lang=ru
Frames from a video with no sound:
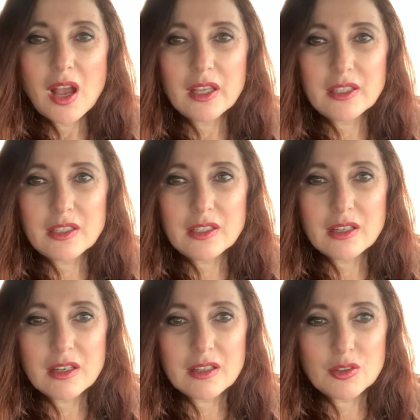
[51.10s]
И
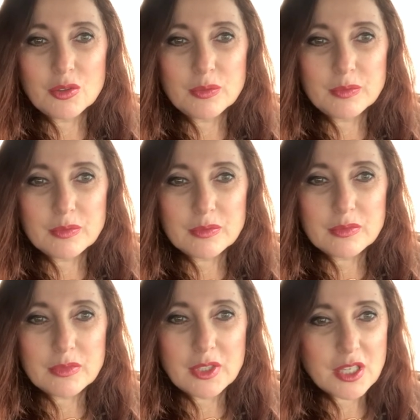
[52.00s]
э,
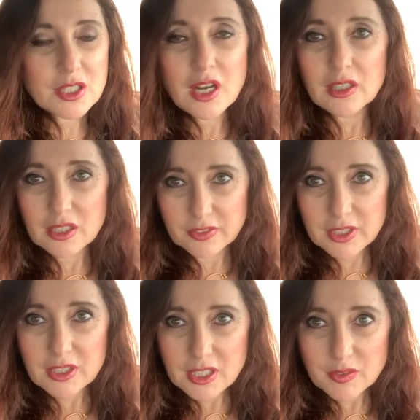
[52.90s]
я искала
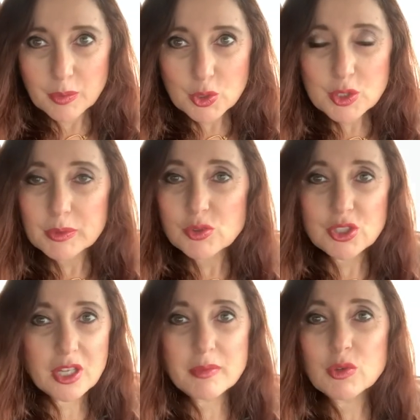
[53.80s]
ответы на эти вопросы, потому
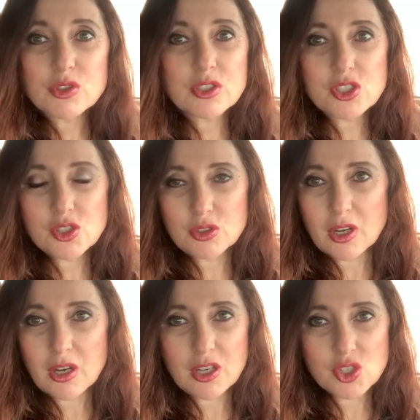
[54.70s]
что я не могу сказать, что
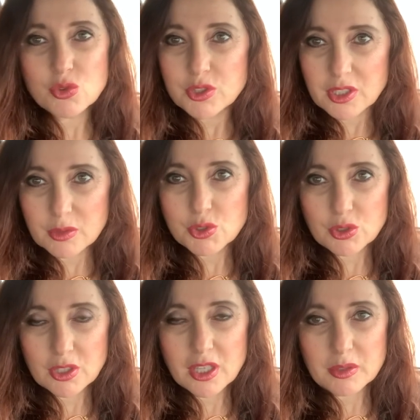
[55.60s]
я горжусь тем,
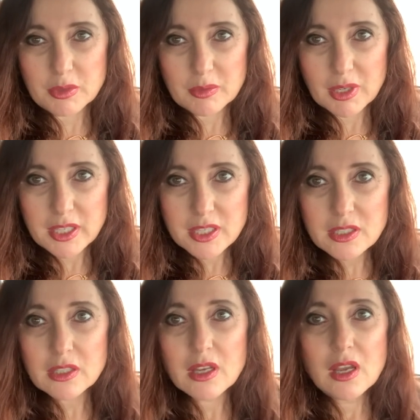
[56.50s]
что я не
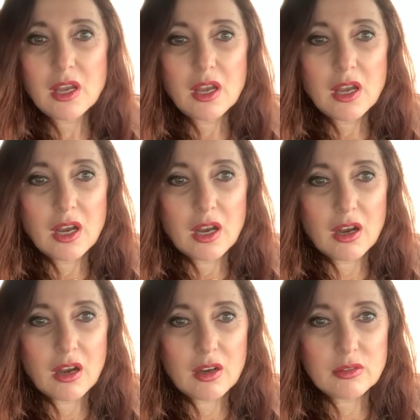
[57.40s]
минималист, э,
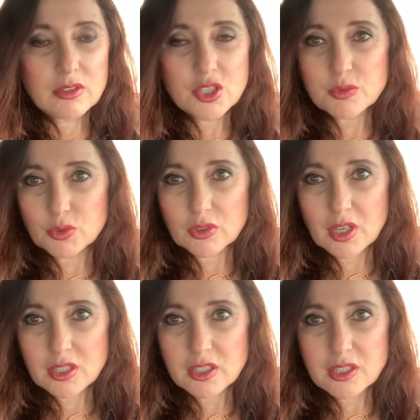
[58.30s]
а, нечем тут
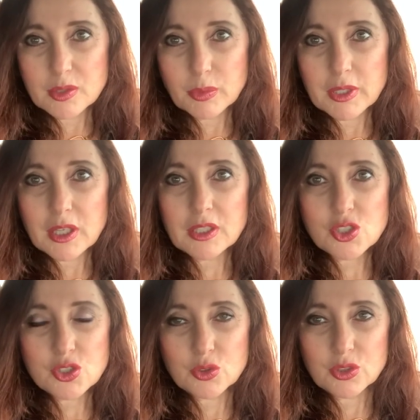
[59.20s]
гордиться. Понятно,
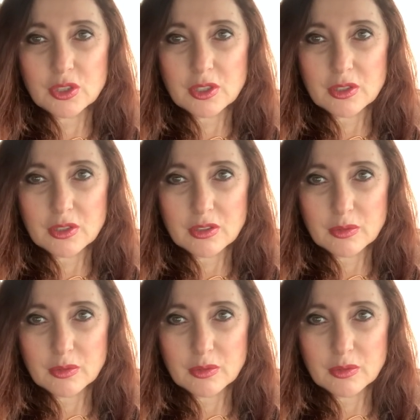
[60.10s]
что это не, не